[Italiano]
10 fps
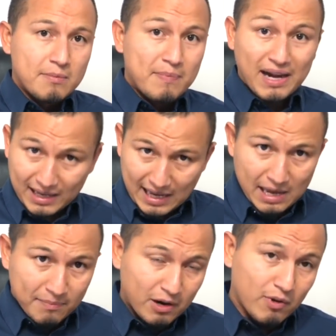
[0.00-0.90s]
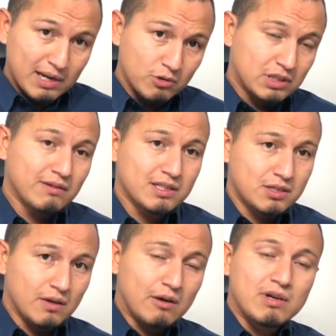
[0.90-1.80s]
Perché? Per quale
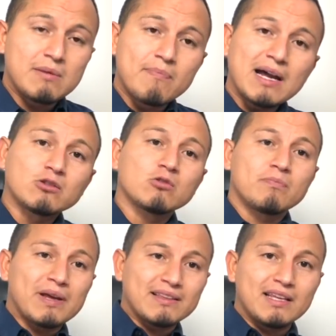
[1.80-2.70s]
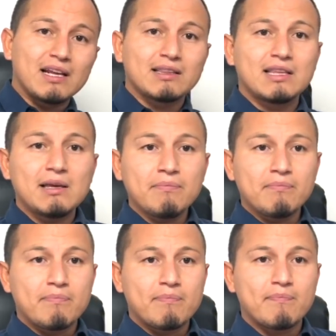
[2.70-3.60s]
motivazione? Quindi parto per
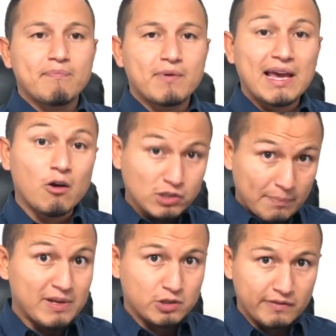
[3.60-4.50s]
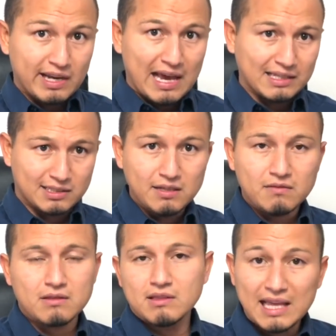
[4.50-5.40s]
dirti che cosa penso delle
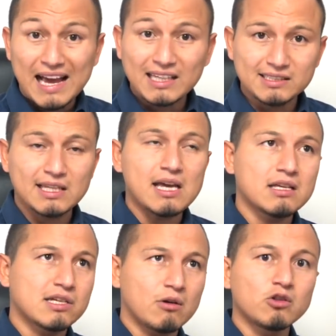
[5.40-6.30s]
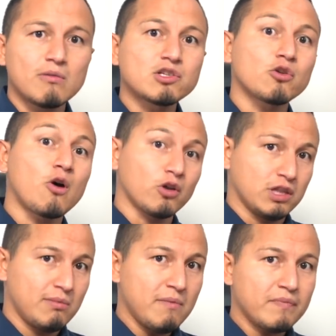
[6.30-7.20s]
aste? Le aste secondo me sono
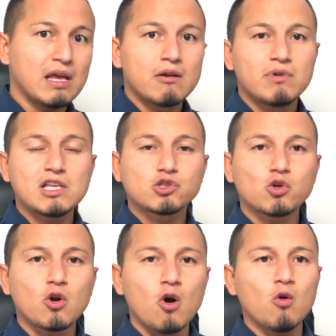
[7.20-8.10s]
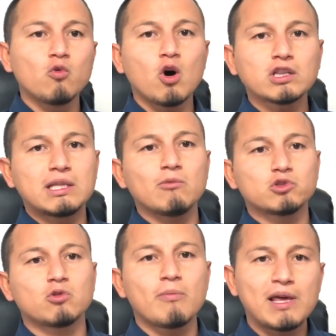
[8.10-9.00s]
ottime, quindi sono un ottimo
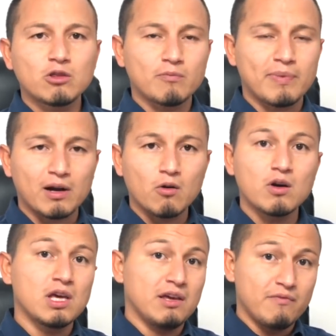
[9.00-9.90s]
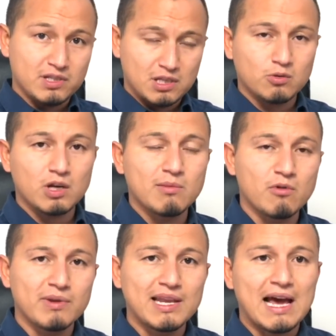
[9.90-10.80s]
strumento per noi investitori
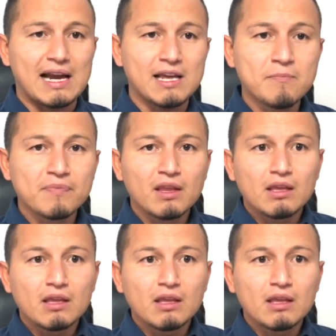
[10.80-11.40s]
immobiliari.